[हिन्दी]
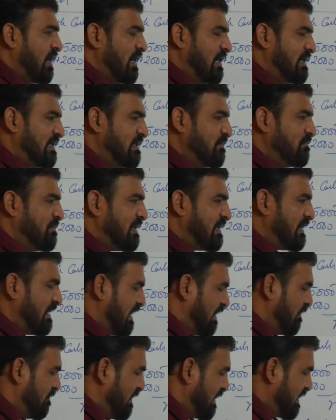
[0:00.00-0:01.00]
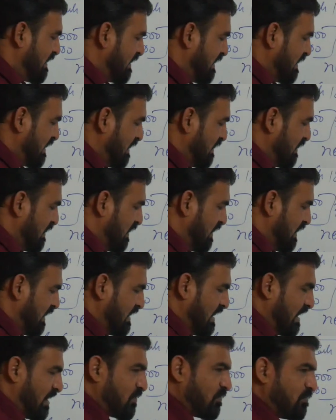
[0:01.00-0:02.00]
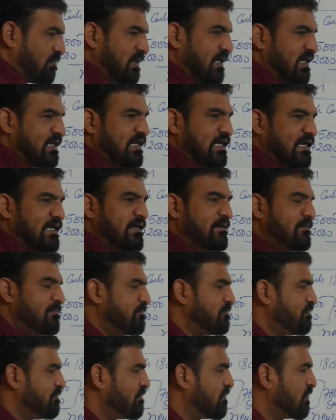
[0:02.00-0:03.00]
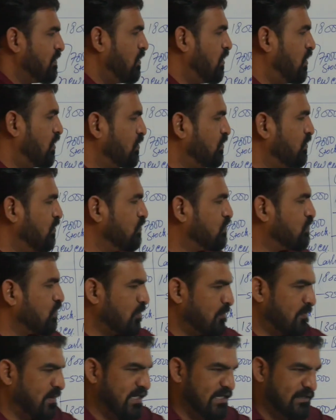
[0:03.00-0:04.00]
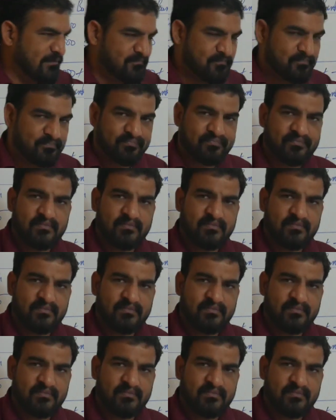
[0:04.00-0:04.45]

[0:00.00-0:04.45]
अल्टीमेटली आप देखेंगे कि हजार रुपये ये और दो सौ रुपये ये